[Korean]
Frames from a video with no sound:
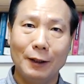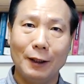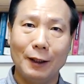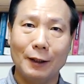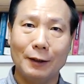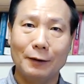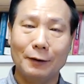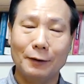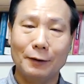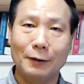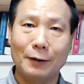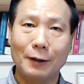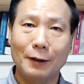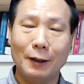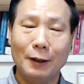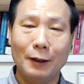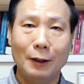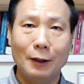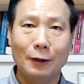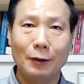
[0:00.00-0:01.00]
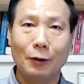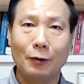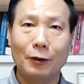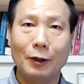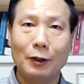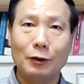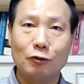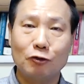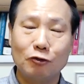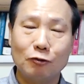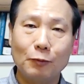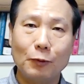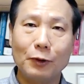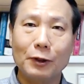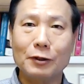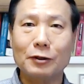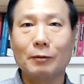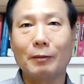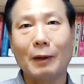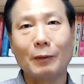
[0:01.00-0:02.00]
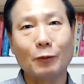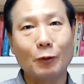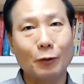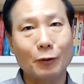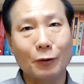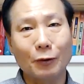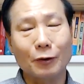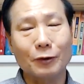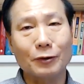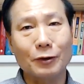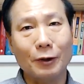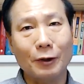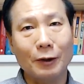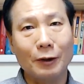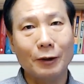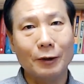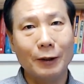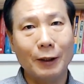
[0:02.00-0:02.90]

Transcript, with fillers: 예, 그러니까 연예인 주변에서 맴도는 거죠.